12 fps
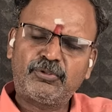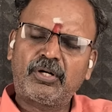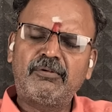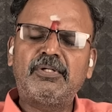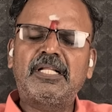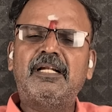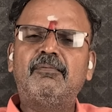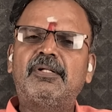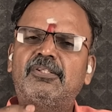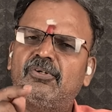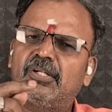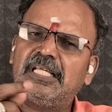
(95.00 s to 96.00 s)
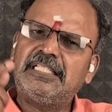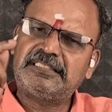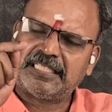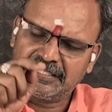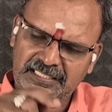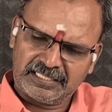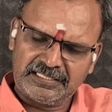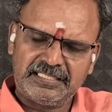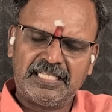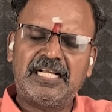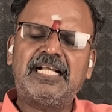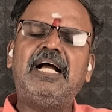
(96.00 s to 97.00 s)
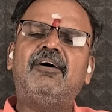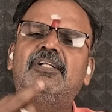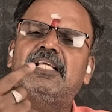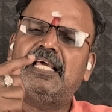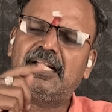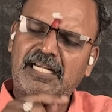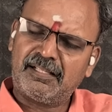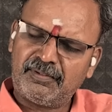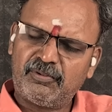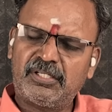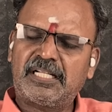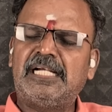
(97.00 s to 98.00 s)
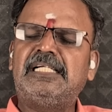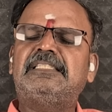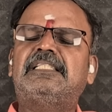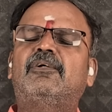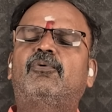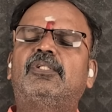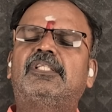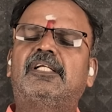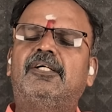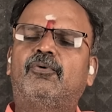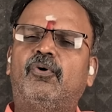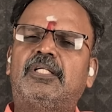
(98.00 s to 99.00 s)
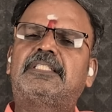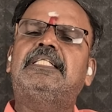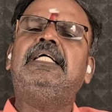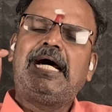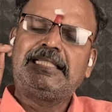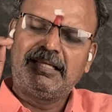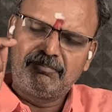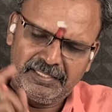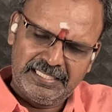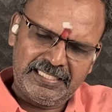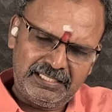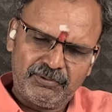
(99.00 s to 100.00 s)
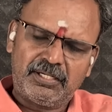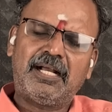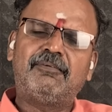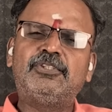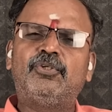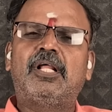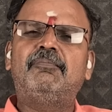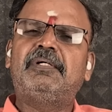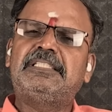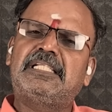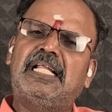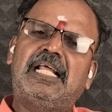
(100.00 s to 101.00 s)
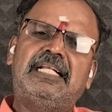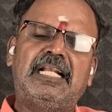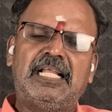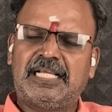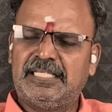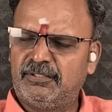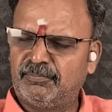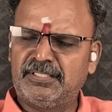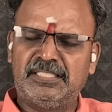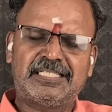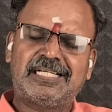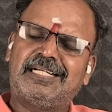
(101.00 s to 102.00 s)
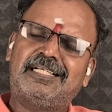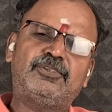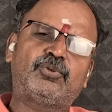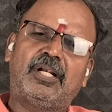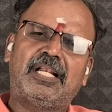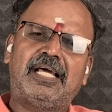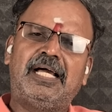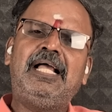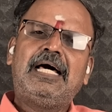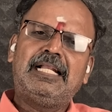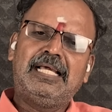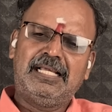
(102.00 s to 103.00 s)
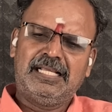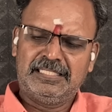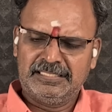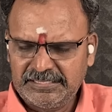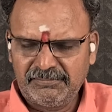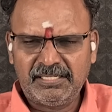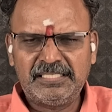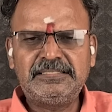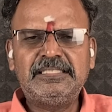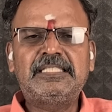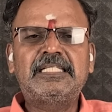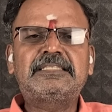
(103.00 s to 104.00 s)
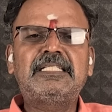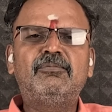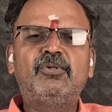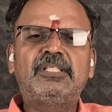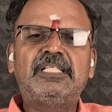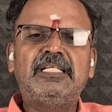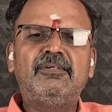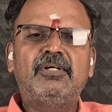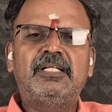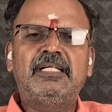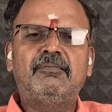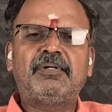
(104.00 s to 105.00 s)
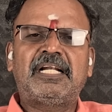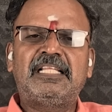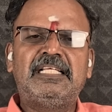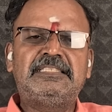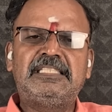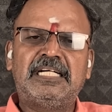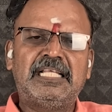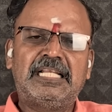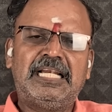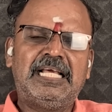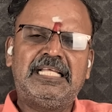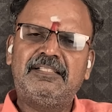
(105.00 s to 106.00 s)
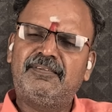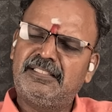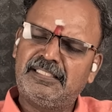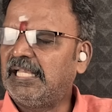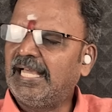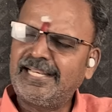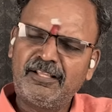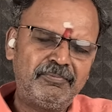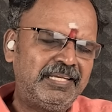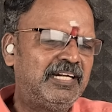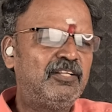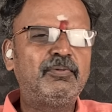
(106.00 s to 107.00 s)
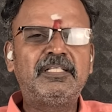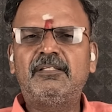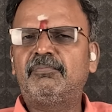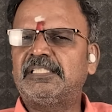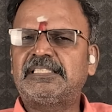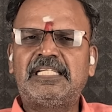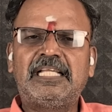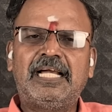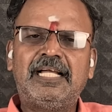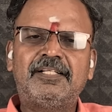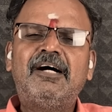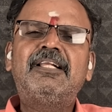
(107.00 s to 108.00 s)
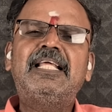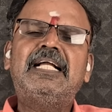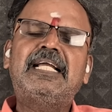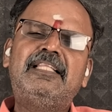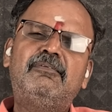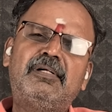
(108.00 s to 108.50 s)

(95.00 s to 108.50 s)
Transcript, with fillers: துறைமுருகனை பொறுத்த வரைக்கும் அது சட்ட ரீதியாக அவருக்கு ஏற்கனவே ஒரு கண்டிஷன் கொடுத்துருக்கு கோர்ட்டு அதை மீறி இவர் அவதூறா பேசினாரு அதனால கைது பண்ணுன்னு கணக்கு சொல்லலாம் ஆனா சிவாஜி கிருஷ்ணமூர்த்தின்னு ஒரு பரதேசி கிடக்கல அது வந்து யாரையுமே இழிவுபடுத்தி பேசலையா அவரை ஏன் கைது